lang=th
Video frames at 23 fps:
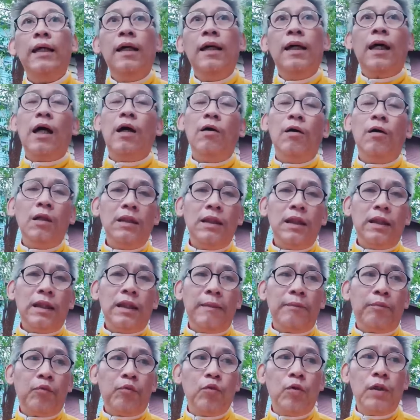เขาก็จะเก็บ
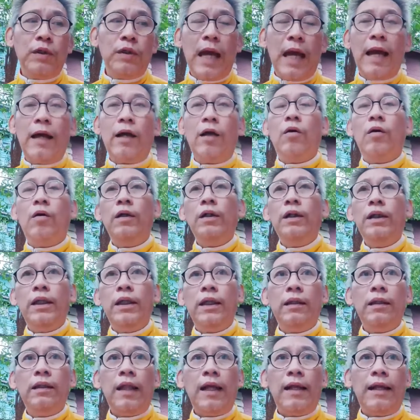ตัวอย่างของหิน
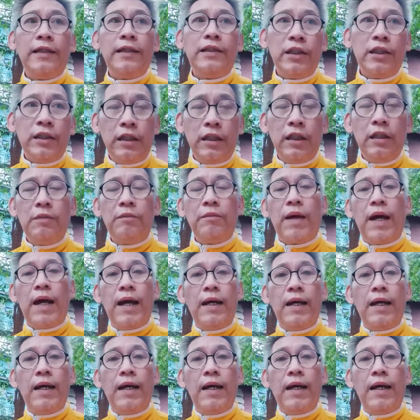แต่ละชนิดมา